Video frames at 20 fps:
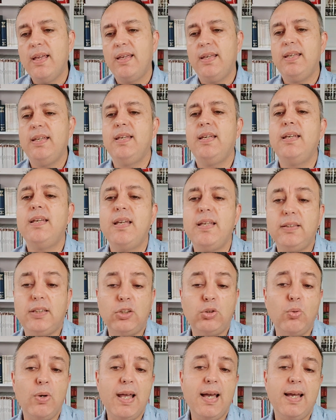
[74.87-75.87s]
y,
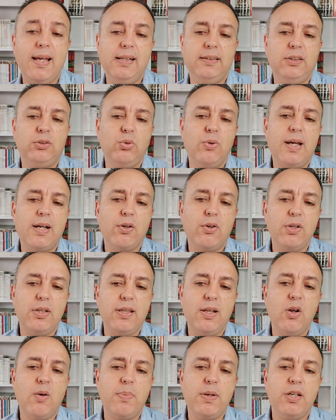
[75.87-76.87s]
titula, el titular hoy
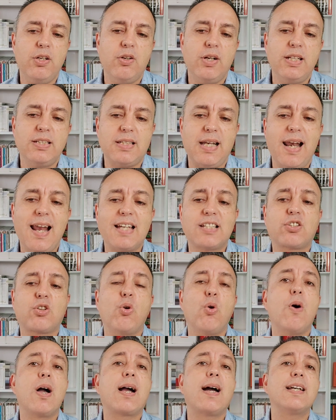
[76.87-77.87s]
de la opinión es Las
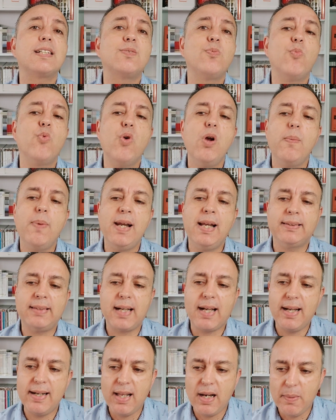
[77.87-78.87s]
cloacas vuelven a
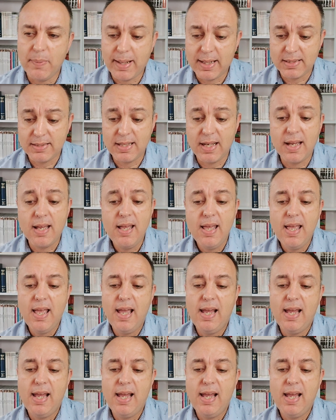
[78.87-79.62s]
atacar al Barça.